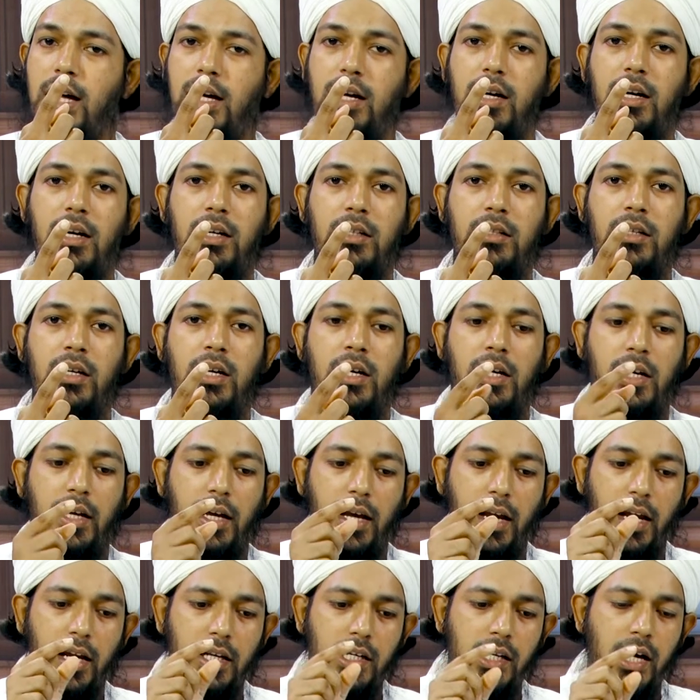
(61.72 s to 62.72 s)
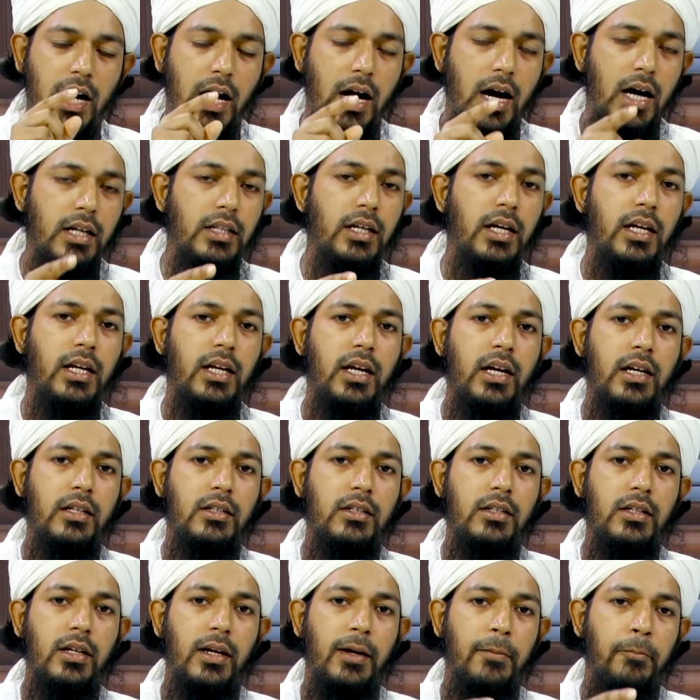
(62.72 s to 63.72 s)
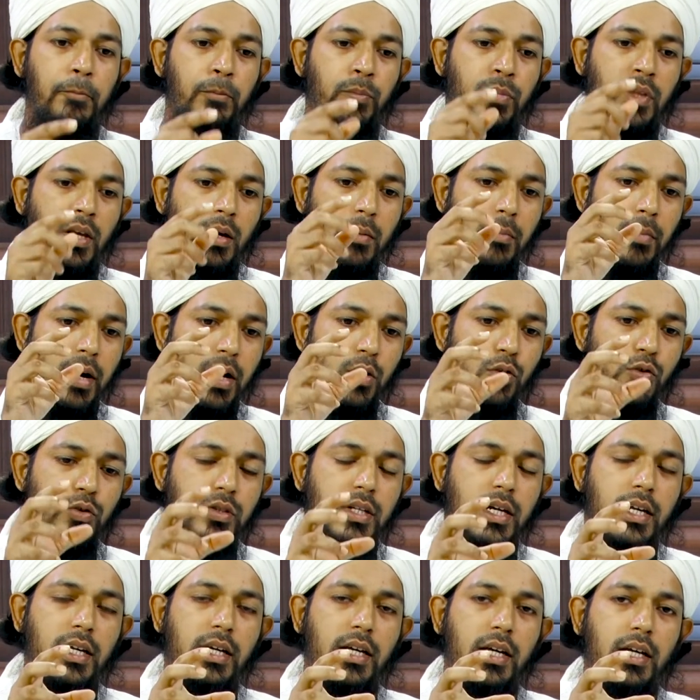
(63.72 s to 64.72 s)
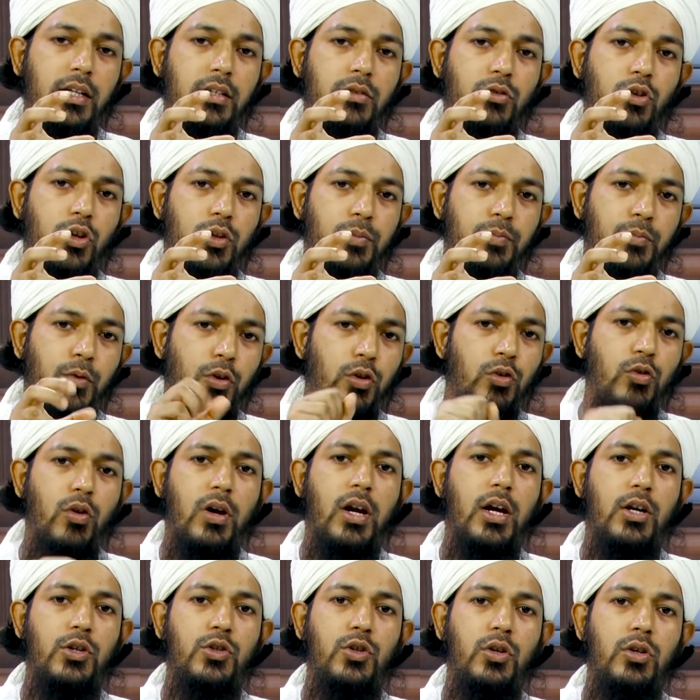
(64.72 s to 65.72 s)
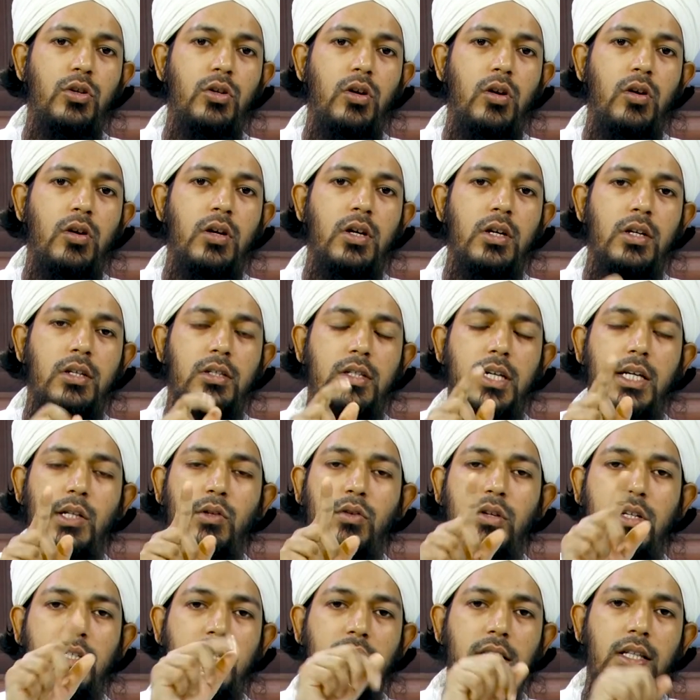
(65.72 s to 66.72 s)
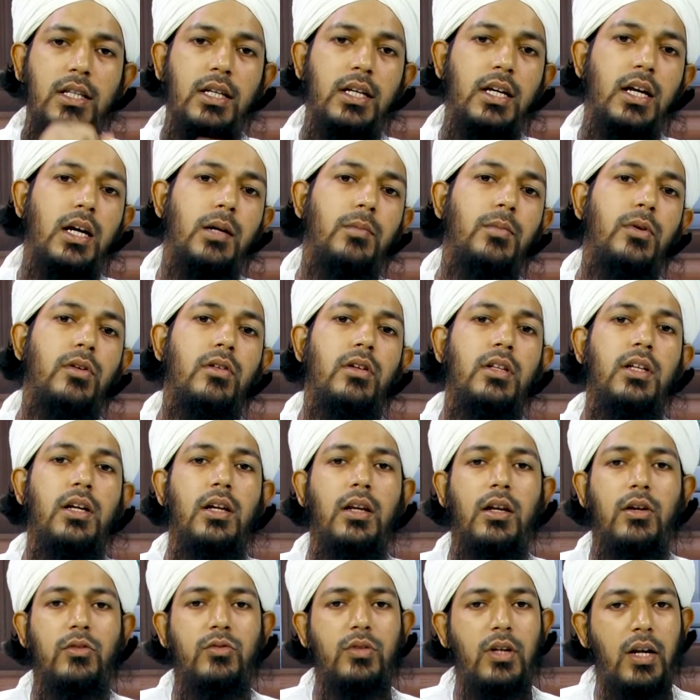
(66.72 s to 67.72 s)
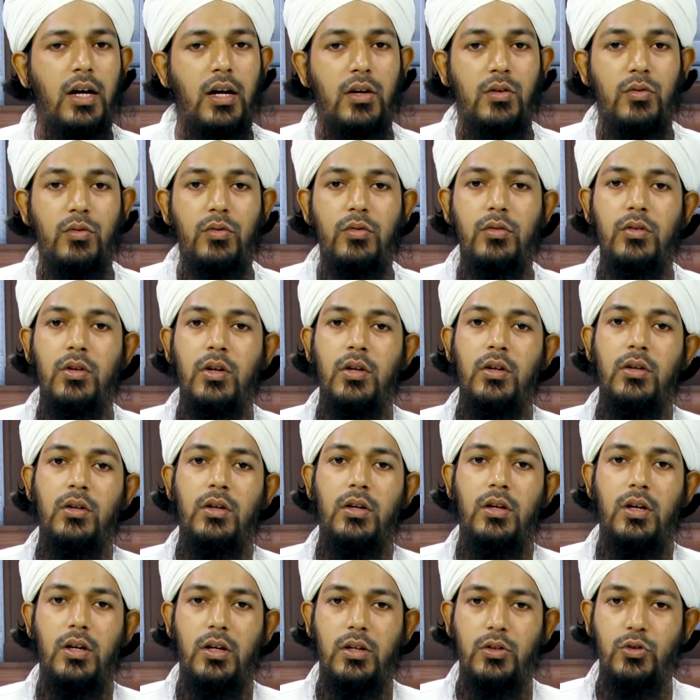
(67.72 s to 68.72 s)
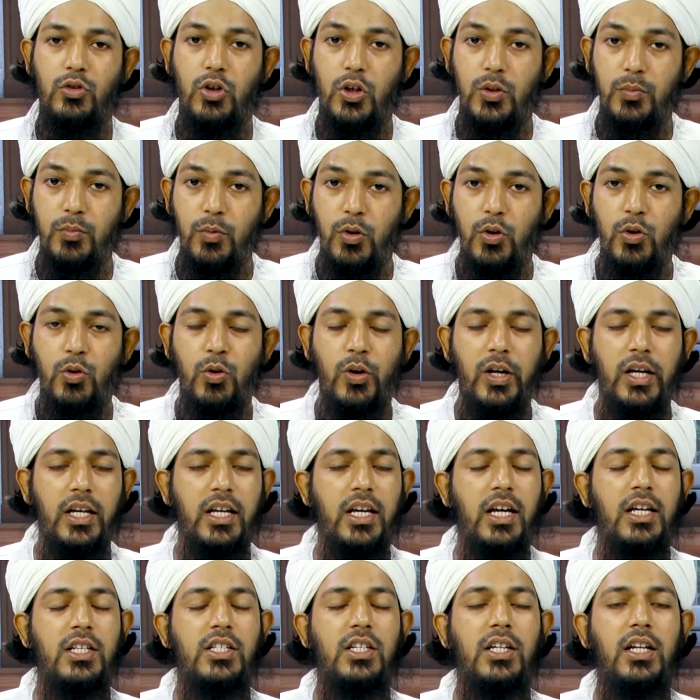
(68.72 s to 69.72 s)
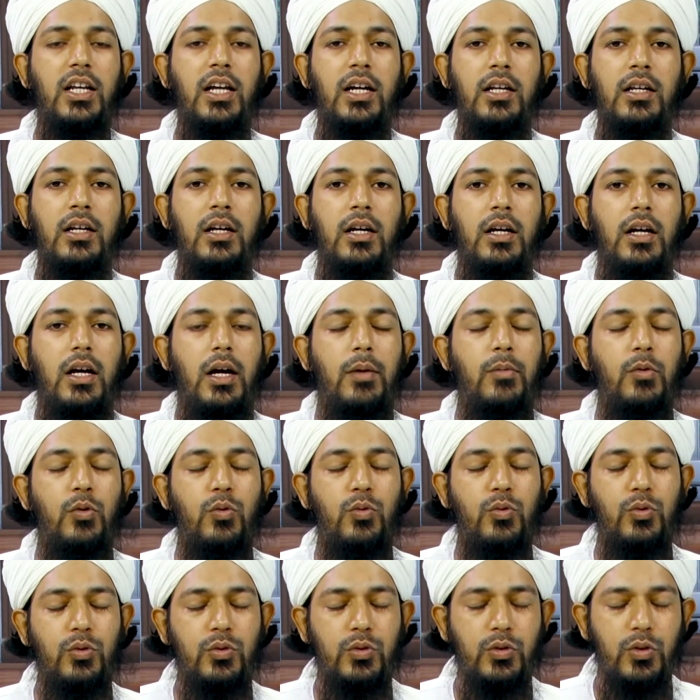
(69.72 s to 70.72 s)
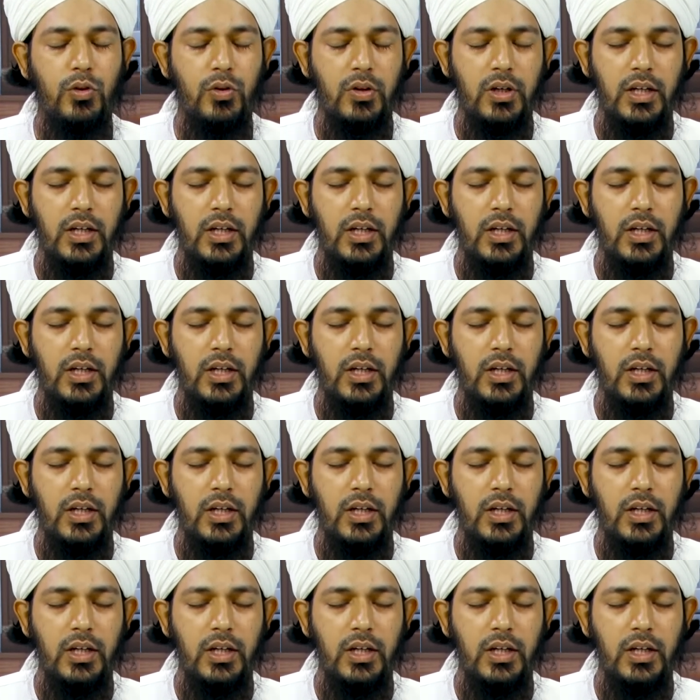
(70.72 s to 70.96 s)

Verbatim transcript: জাকাত এটা আদায়ের ক্ষেত্রে মানুষদেরকে তৎপর করার জন্য সেদুনা সিদ্দিক আকবর রাজি আল্লাহ তাল আনহু তৎপর হয়ে গিয়েছিলেন এবং উদ্যোগ